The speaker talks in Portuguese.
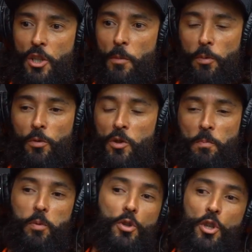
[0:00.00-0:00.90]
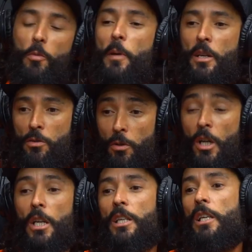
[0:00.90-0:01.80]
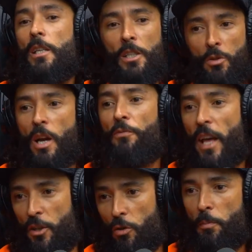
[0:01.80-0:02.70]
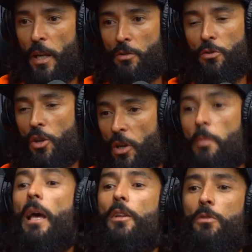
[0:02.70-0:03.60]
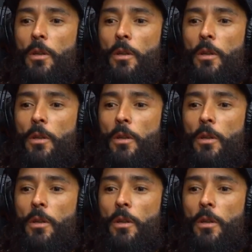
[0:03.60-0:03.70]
tipo, explodiu o preço e isso reflete no preço do nosso alimento.